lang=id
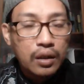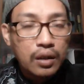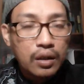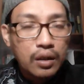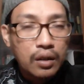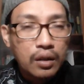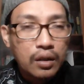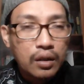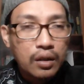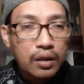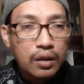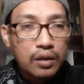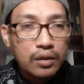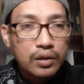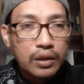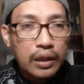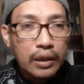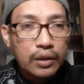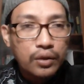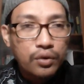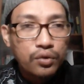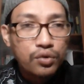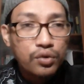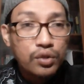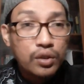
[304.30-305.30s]
eh,
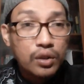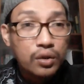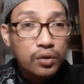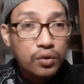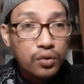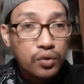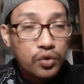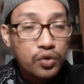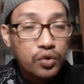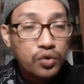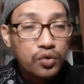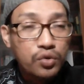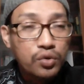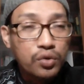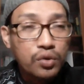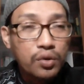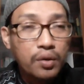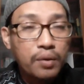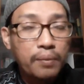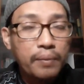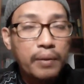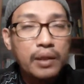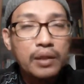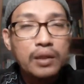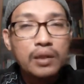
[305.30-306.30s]
satu situs eh,
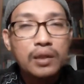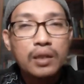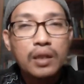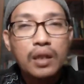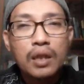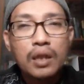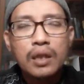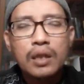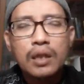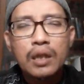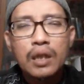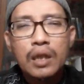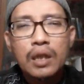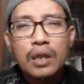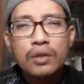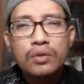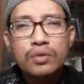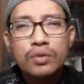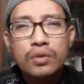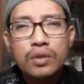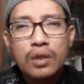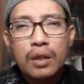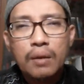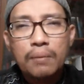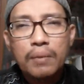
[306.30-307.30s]
media
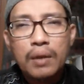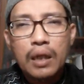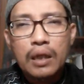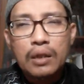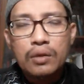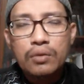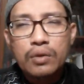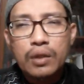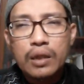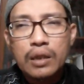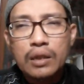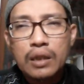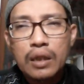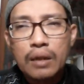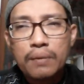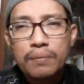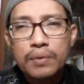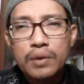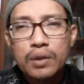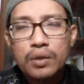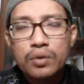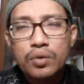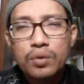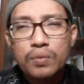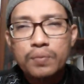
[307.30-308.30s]
juga melakukan
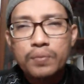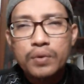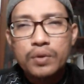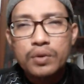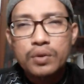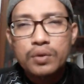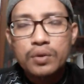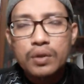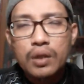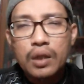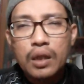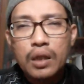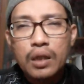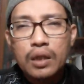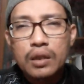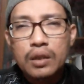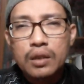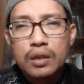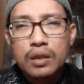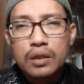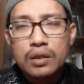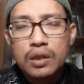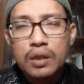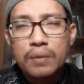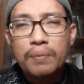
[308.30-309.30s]
tapi itu pun juga
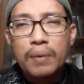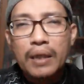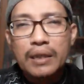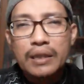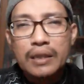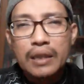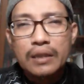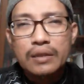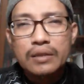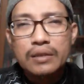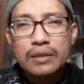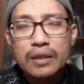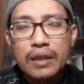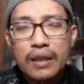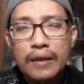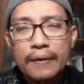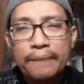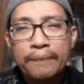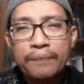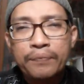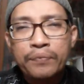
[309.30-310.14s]
e, terbatas ya.